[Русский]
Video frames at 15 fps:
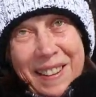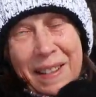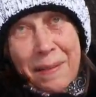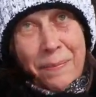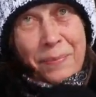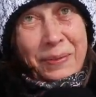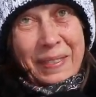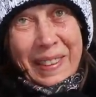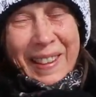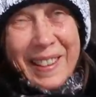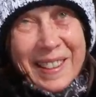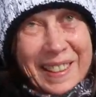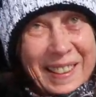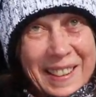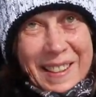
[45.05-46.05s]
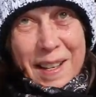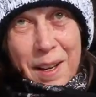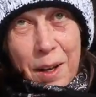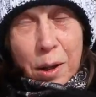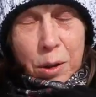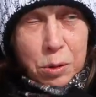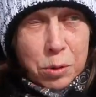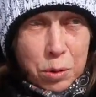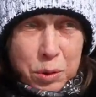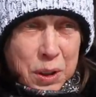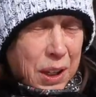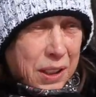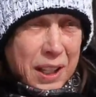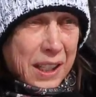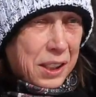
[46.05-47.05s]
Посидели дома? Ну,
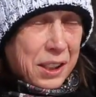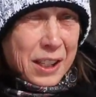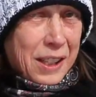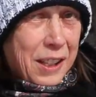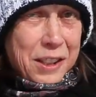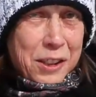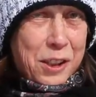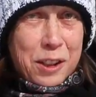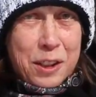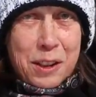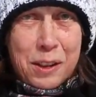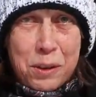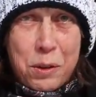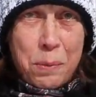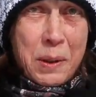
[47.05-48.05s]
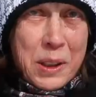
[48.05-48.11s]
нет, я сильно не сидела дома,